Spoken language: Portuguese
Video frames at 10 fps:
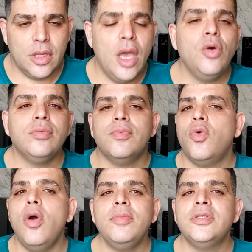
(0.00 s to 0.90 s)
Eu,
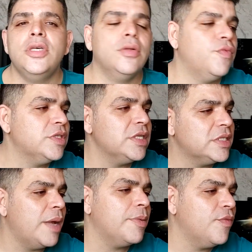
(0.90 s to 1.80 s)
como Ciro, você
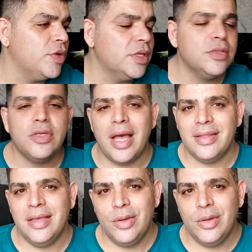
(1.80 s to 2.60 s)
sabe que foi denunciado?